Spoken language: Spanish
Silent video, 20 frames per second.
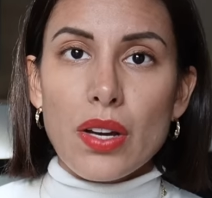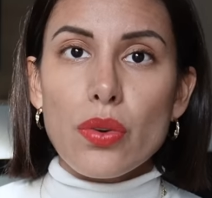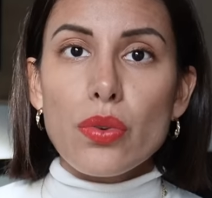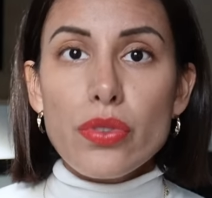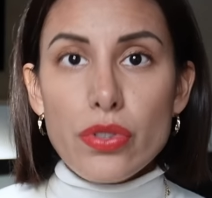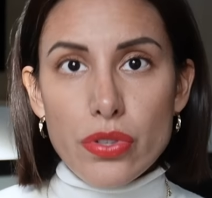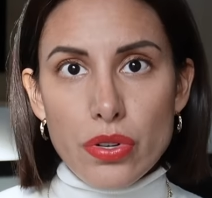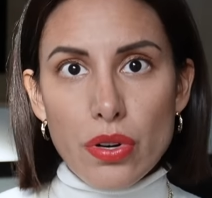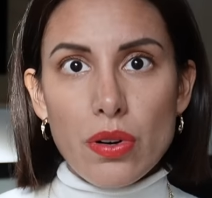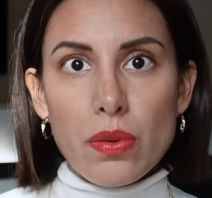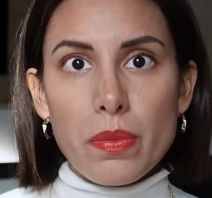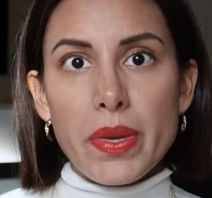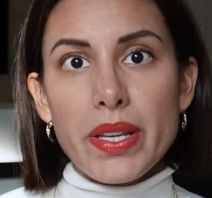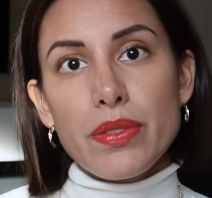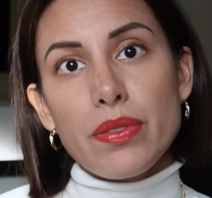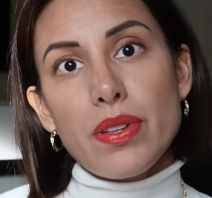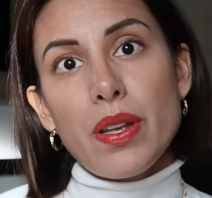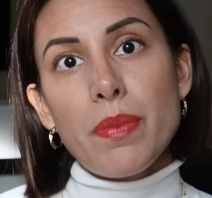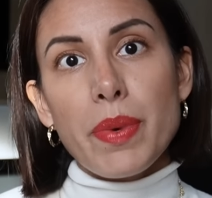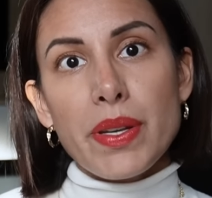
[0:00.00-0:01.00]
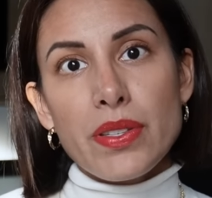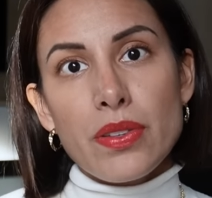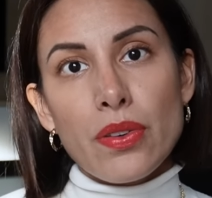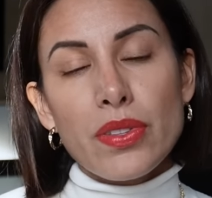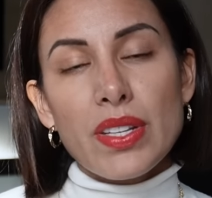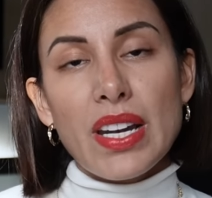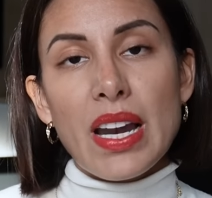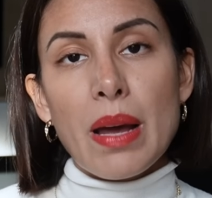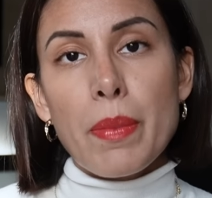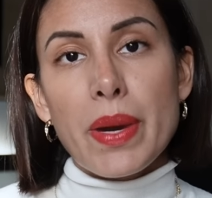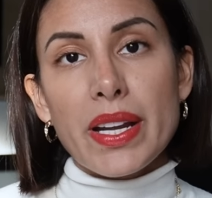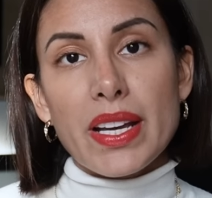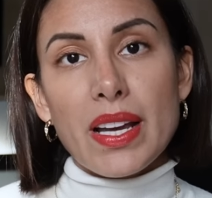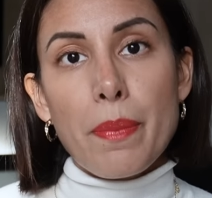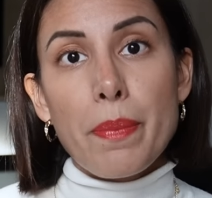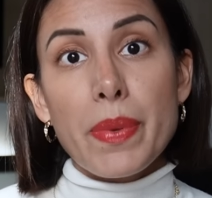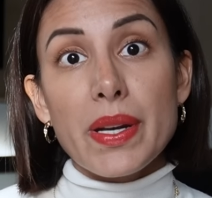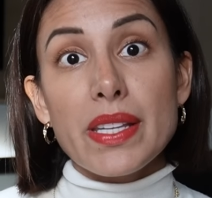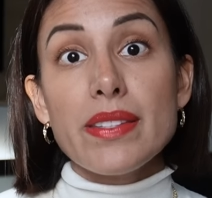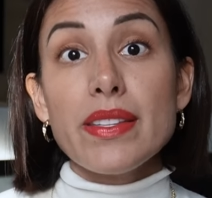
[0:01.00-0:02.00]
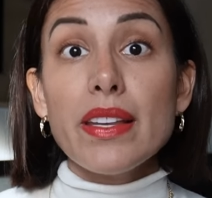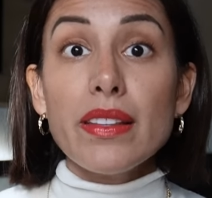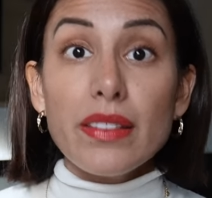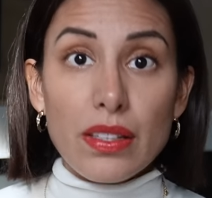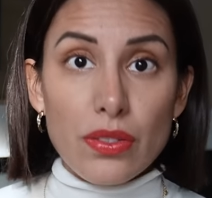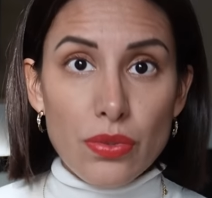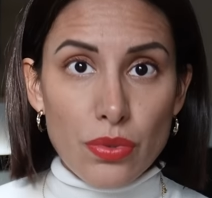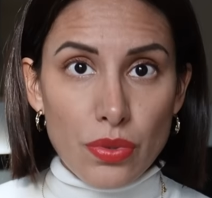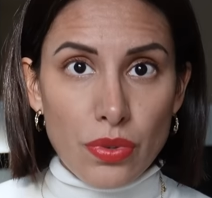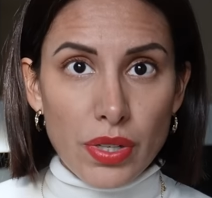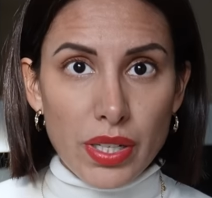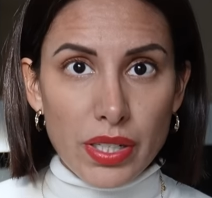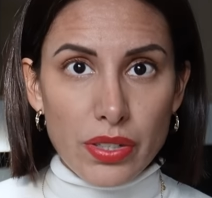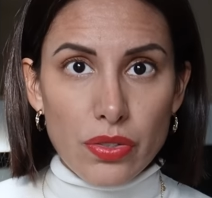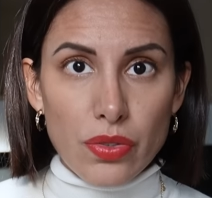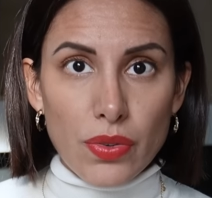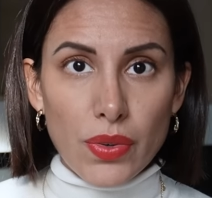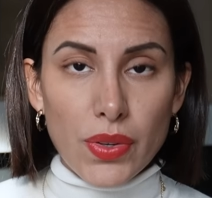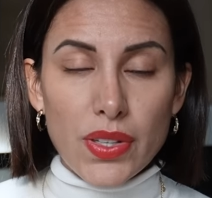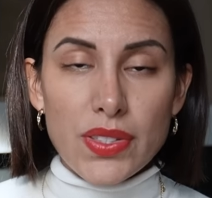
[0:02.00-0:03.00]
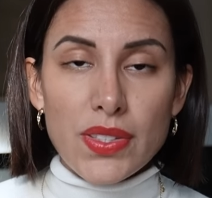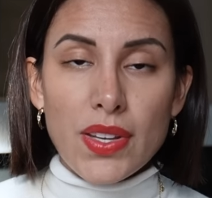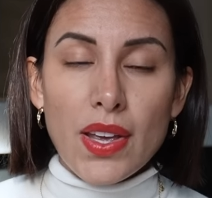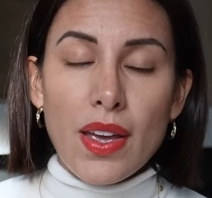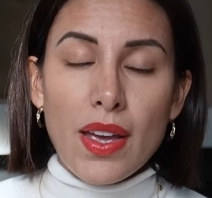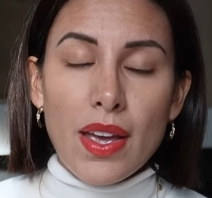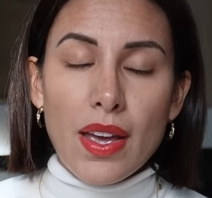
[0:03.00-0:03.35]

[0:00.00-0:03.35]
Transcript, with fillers: Un showroom es un espacio donde las marcas presentan sus colecciones